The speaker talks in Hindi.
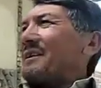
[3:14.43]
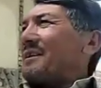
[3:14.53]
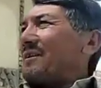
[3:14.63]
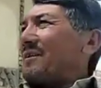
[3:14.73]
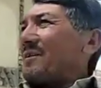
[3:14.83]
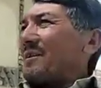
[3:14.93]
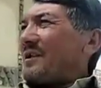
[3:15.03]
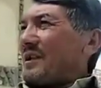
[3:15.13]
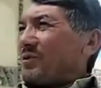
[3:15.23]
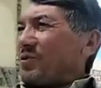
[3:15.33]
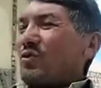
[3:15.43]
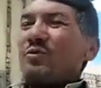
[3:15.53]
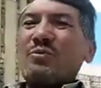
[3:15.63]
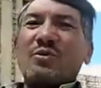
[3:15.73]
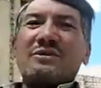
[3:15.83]
और अंदरून
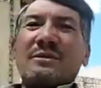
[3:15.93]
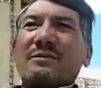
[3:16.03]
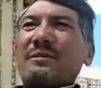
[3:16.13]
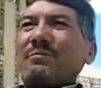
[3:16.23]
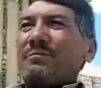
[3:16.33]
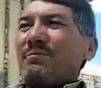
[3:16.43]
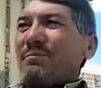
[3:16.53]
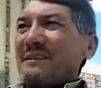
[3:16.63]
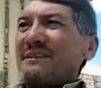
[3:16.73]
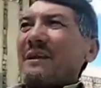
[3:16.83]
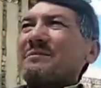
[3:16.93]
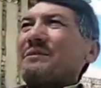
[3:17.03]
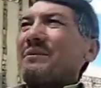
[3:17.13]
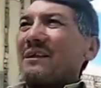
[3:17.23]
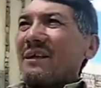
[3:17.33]
मुल्क से भी पंजाब
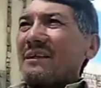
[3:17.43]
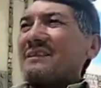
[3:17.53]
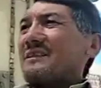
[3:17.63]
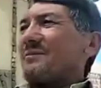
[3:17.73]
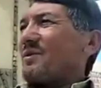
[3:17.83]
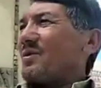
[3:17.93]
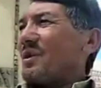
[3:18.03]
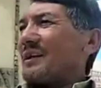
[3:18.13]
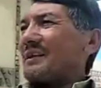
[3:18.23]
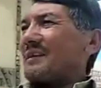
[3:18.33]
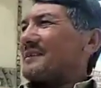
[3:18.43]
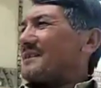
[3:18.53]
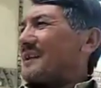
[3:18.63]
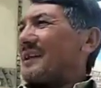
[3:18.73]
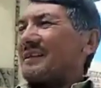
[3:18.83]
से भी कराची से भी लोग आके
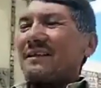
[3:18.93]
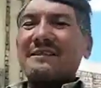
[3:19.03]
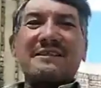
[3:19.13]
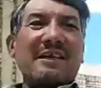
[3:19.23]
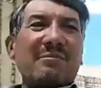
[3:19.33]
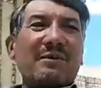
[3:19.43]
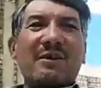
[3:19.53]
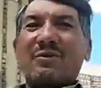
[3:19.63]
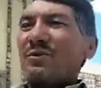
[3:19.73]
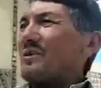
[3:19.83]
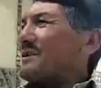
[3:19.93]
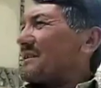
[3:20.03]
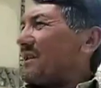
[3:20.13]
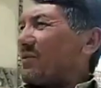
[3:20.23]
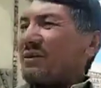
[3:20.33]
इसके तर्ज तमीर और
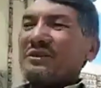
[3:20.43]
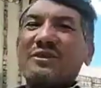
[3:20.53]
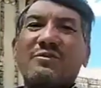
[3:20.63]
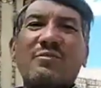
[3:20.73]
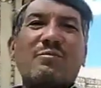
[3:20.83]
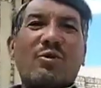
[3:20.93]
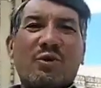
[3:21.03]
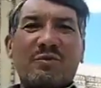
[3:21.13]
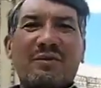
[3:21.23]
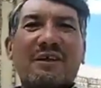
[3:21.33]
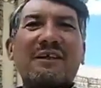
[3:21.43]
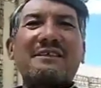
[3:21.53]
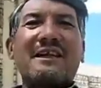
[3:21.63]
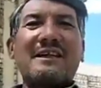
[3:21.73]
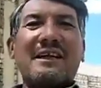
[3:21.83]
इसके लोकेशन को बहुत ही
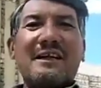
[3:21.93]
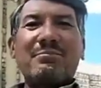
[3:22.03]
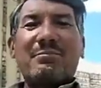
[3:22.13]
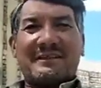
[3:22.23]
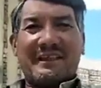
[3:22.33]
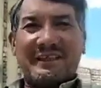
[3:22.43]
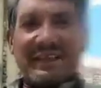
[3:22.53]
ज़्यादा पसंद किया